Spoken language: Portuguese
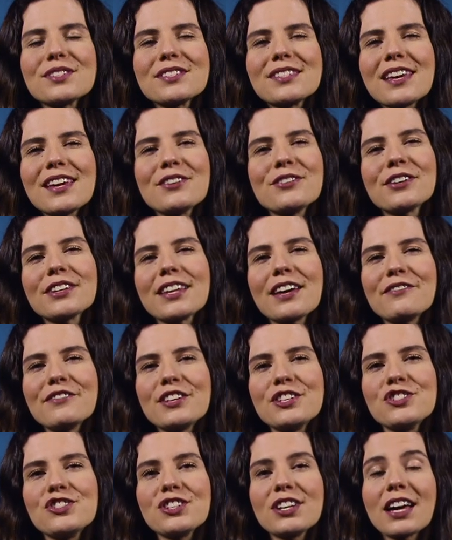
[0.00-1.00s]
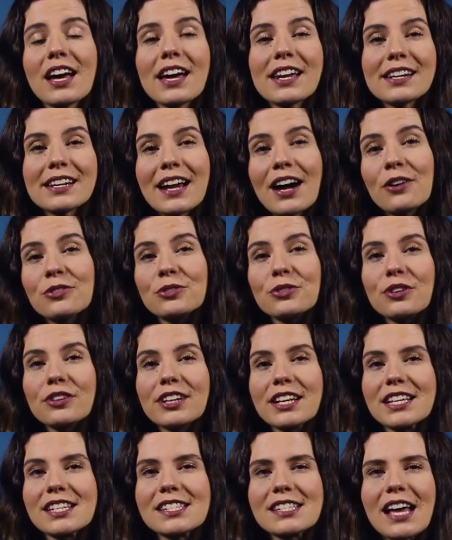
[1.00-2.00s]
sênior da Vejinha, Arnaldo
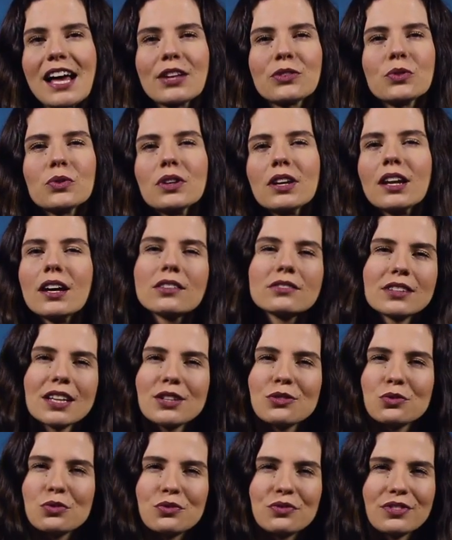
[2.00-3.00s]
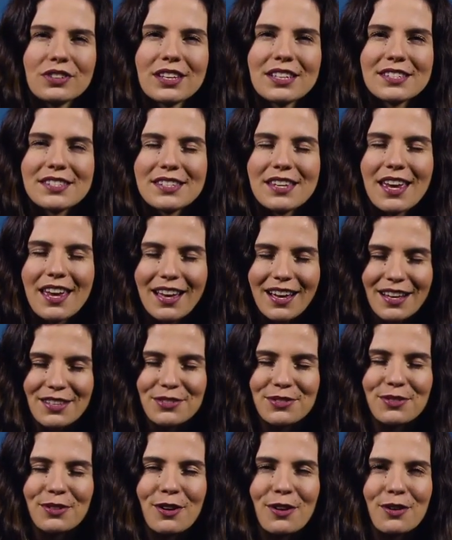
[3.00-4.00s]
Lorenzato, não tem dúvidas. Em
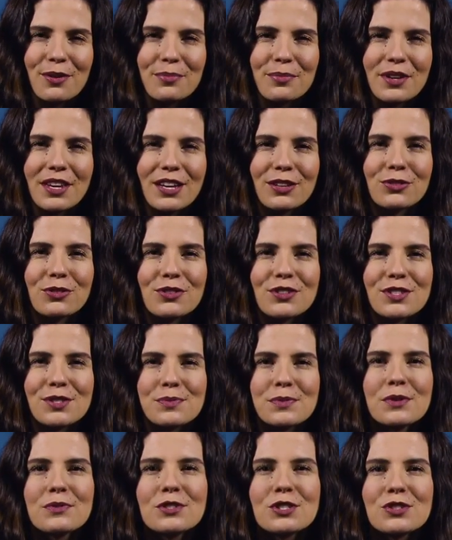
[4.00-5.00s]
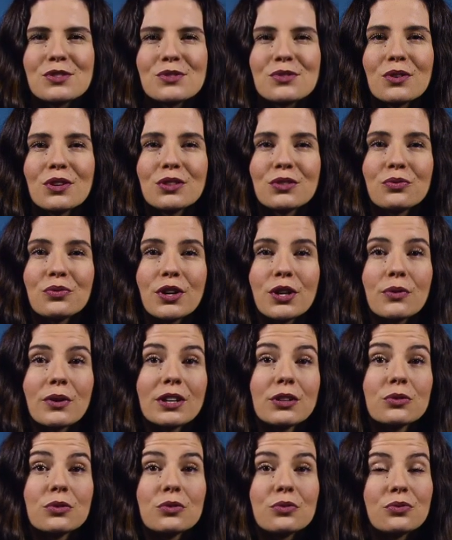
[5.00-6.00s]
gastronomia, 2018 foi o
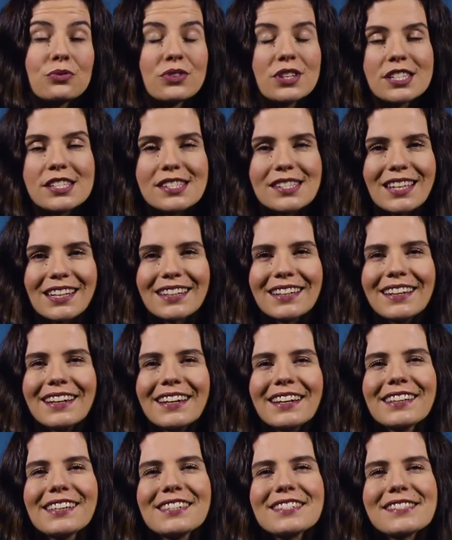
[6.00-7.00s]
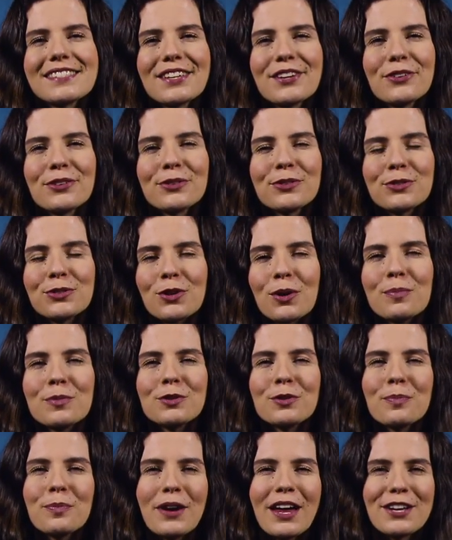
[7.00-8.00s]
ano do Vista, que estreou no topo
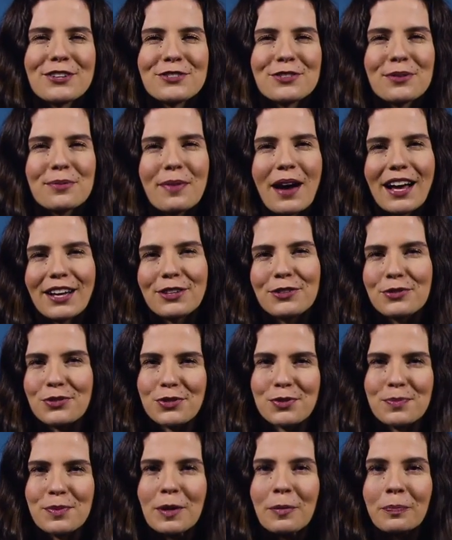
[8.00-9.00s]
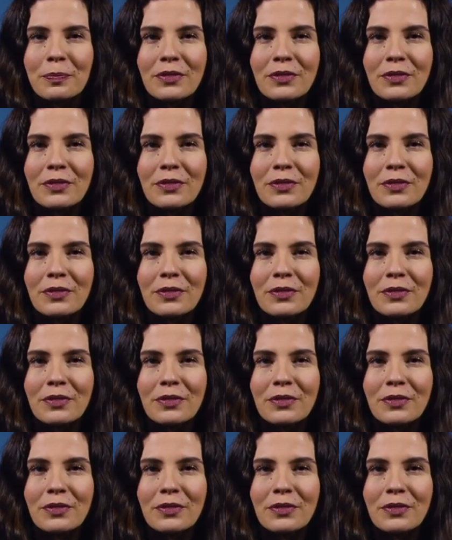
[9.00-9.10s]
do prédio do MAC USP.